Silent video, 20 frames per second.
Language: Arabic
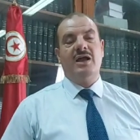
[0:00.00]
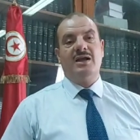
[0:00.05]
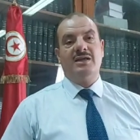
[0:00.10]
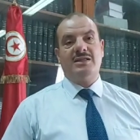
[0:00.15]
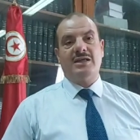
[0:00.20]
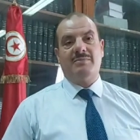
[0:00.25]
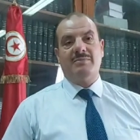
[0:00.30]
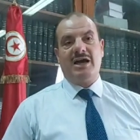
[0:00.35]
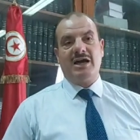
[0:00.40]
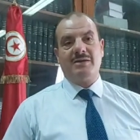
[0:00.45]

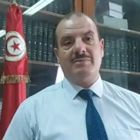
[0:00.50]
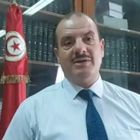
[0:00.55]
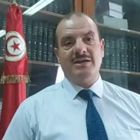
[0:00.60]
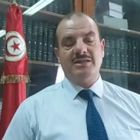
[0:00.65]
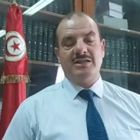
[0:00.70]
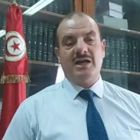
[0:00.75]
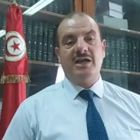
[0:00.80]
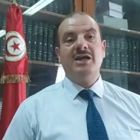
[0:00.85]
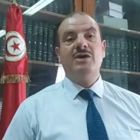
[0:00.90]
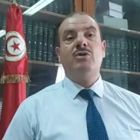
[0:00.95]
لدى المحكمة
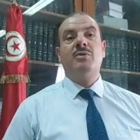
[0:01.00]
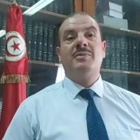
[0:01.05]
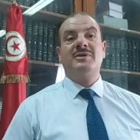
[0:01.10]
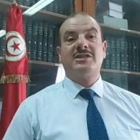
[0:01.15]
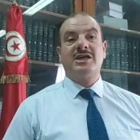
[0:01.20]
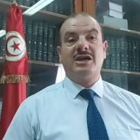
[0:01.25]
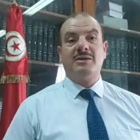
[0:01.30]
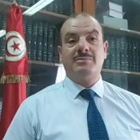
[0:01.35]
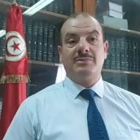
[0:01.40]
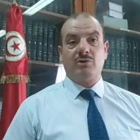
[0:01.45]
الإدارية
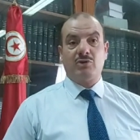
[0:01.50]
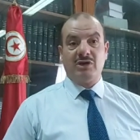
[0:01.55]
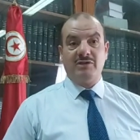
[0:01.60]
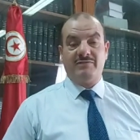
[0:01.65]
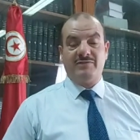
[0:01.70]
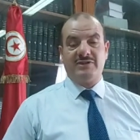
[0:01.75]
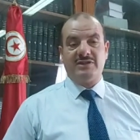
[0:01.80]
ومطالب توقيف